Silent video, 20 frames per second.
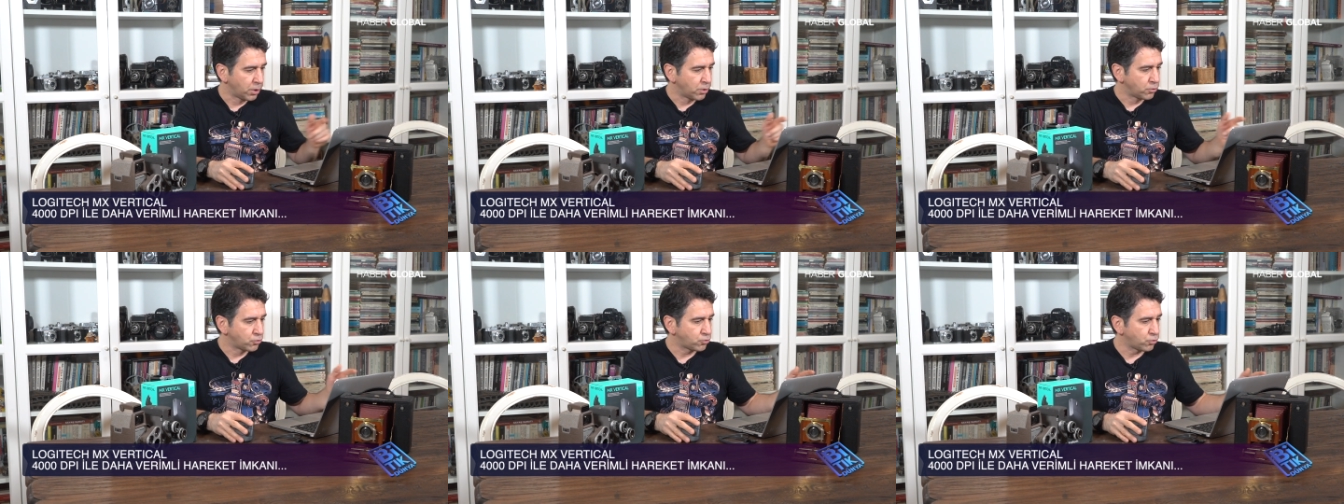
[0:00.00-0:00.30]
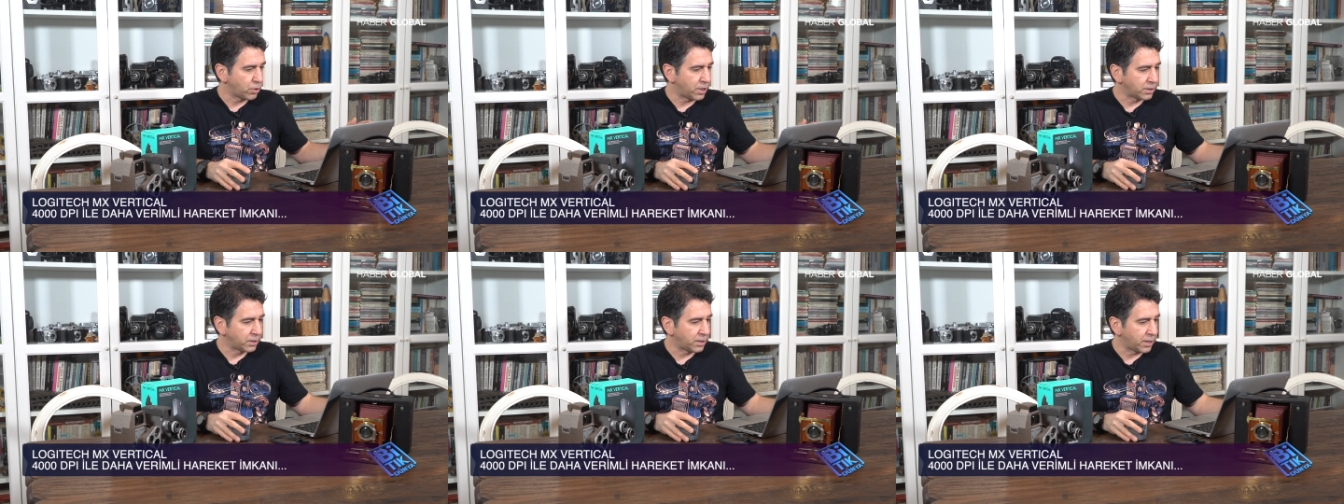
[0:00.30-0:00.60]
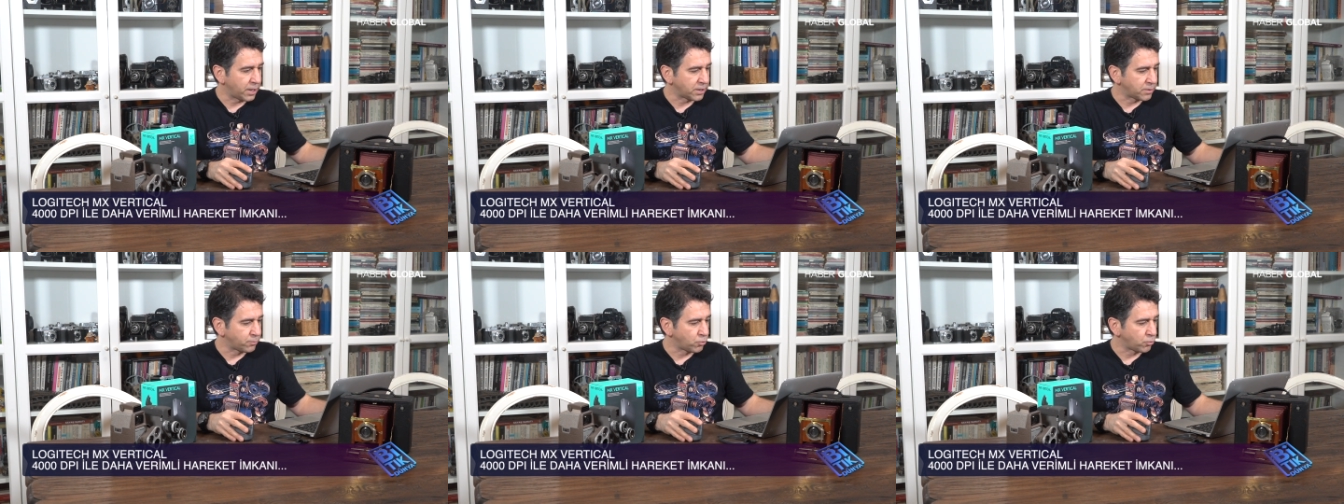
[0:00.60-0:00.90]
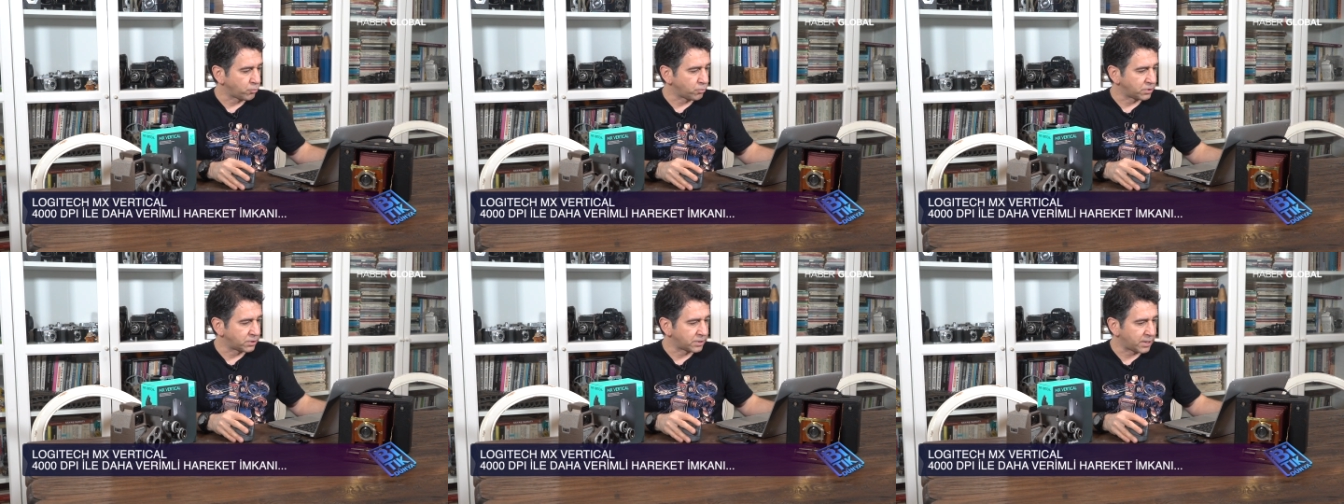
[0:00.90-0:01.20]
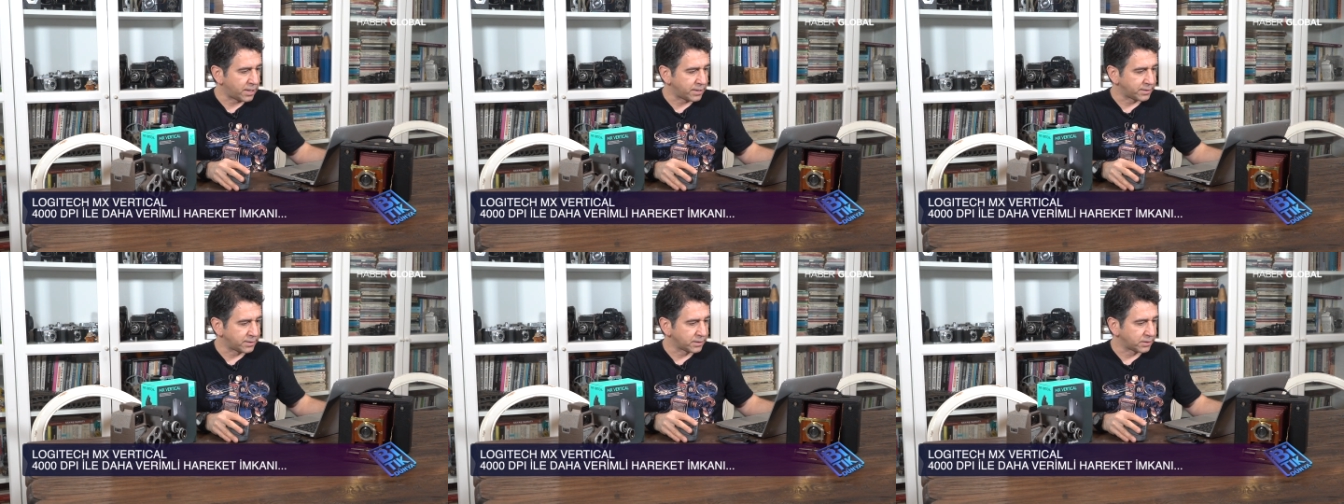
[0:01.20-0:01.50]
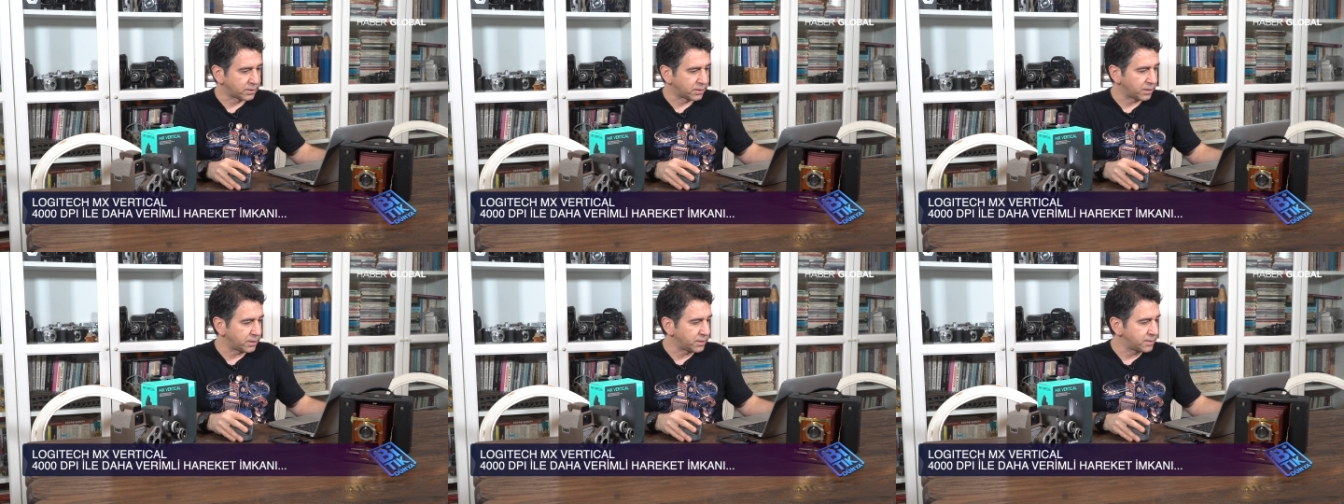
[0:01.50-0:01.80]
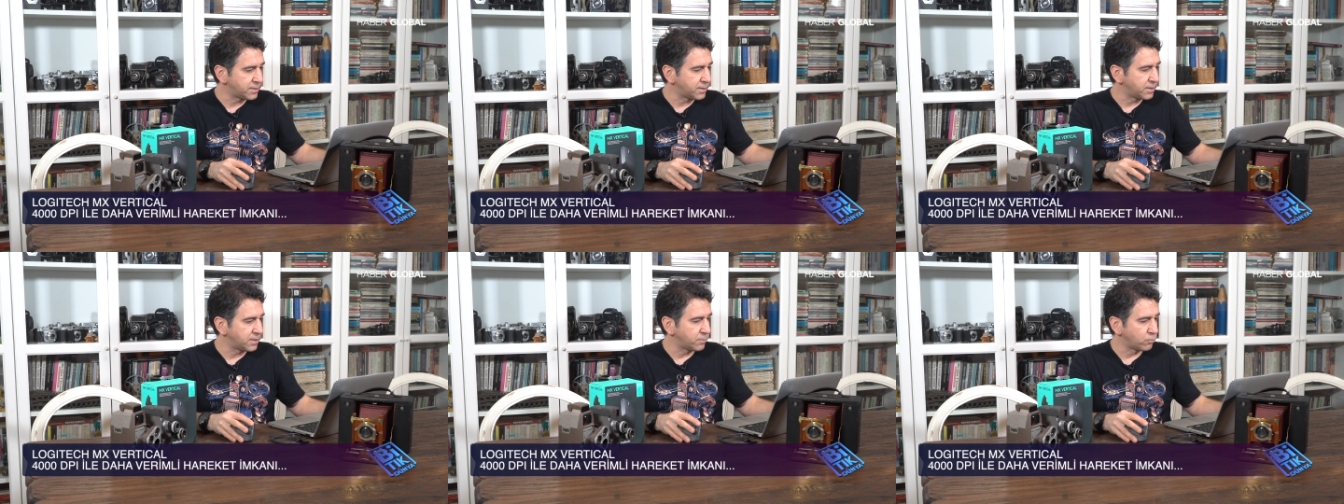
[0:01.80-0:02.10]
Şu an gayet büyük bir rahatlıkla
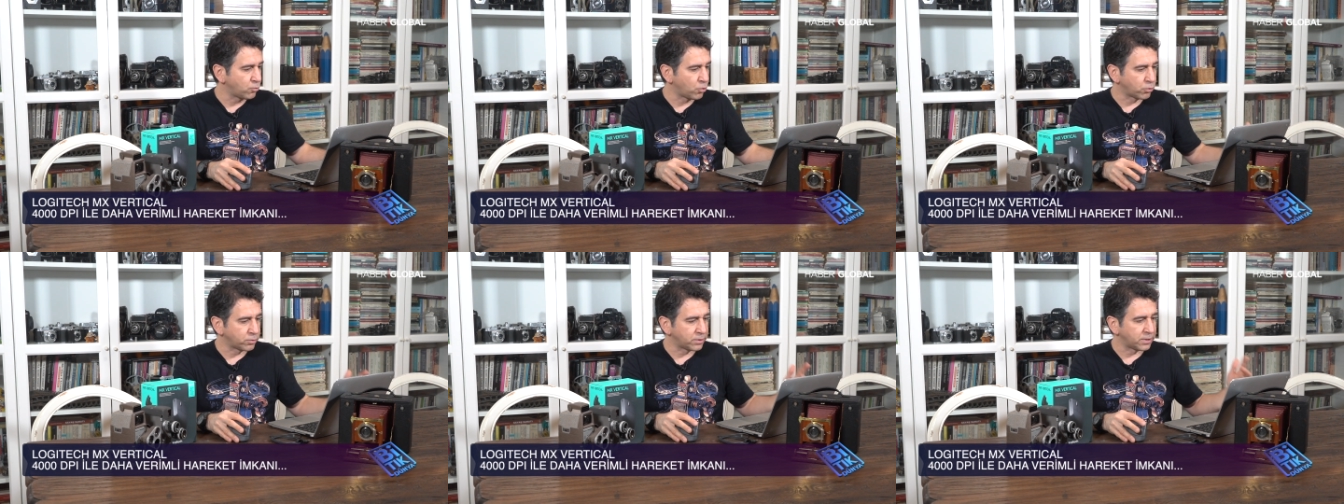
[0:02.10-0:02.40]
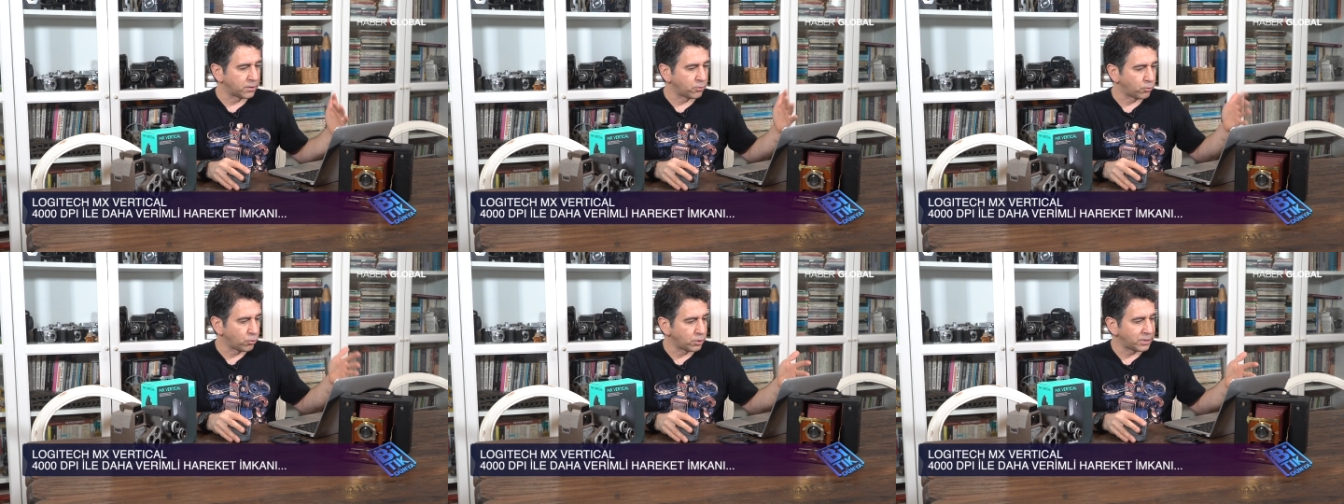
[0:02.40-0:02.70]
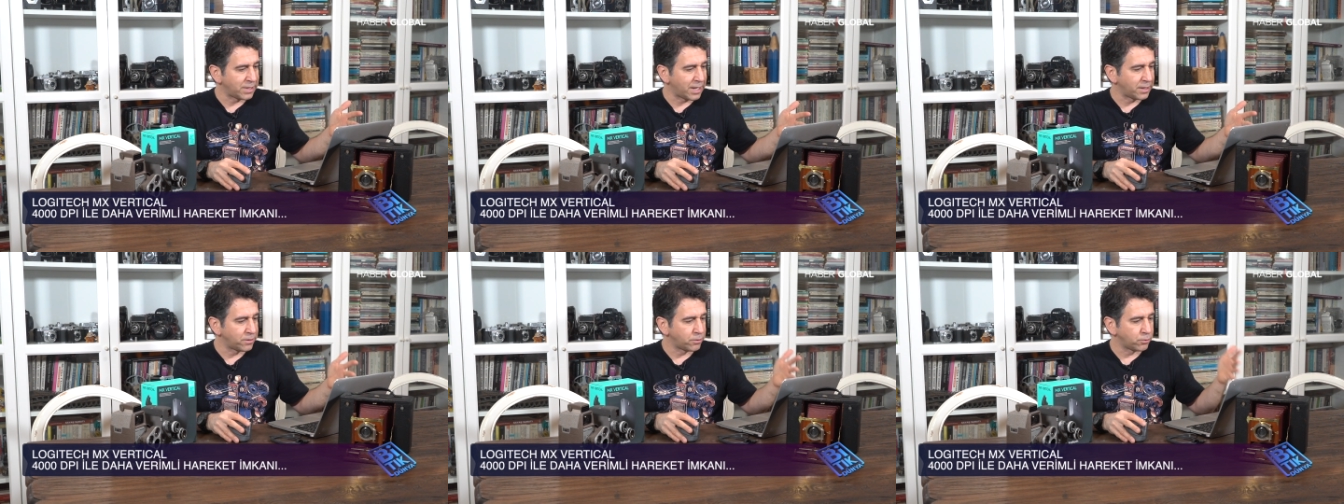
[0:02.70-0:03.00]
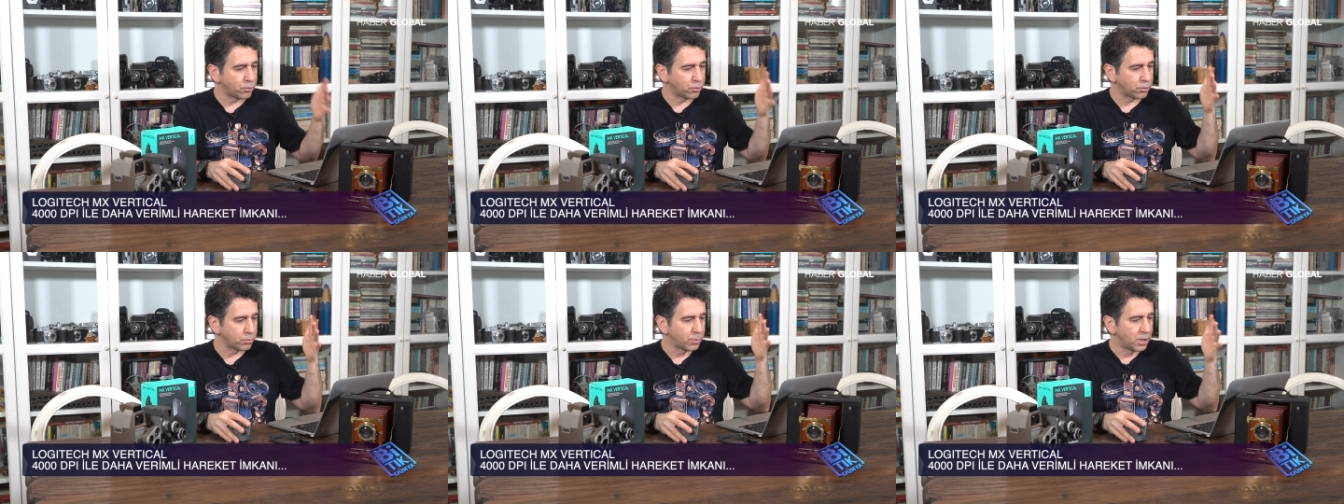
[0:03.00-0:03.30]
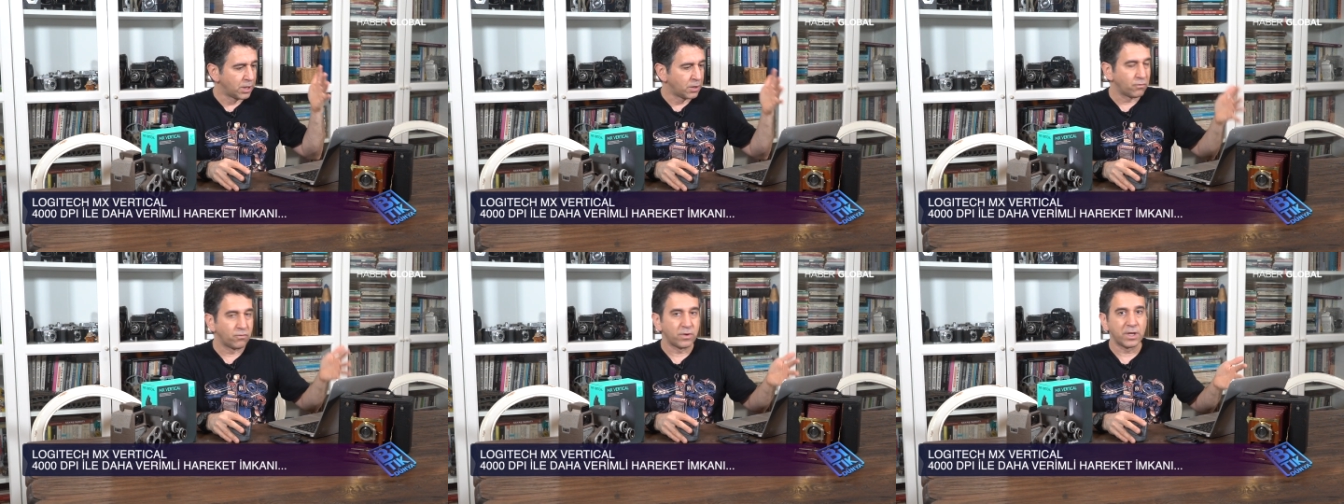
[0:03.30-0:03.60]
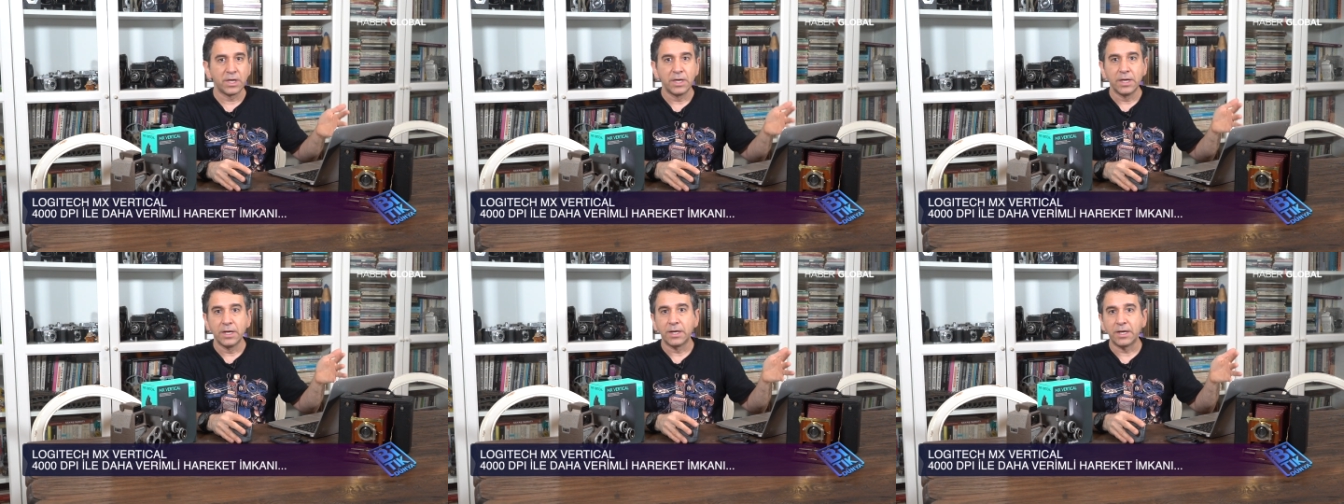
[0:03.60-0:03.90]
istediğim noktaya yönlendiriyorum ve